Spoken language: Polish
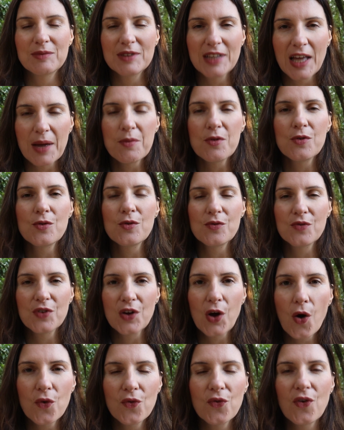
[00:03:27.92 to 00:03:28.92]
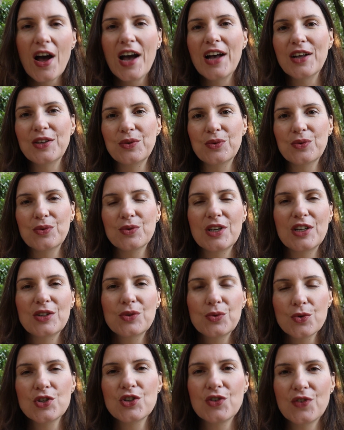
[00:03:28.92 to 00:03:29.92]
temu wychowaniu, które
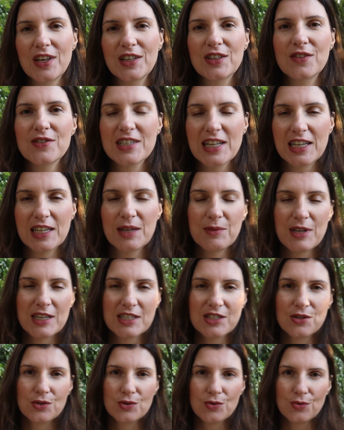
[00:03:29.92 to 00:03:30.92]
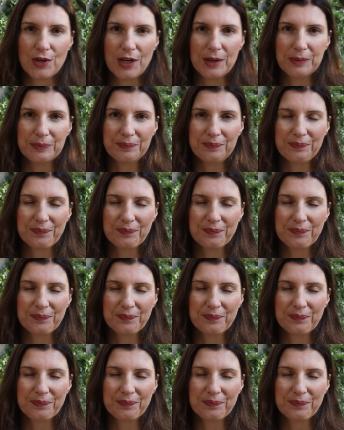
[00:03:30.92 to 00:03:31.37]
Duch Święty względem nas stosuje.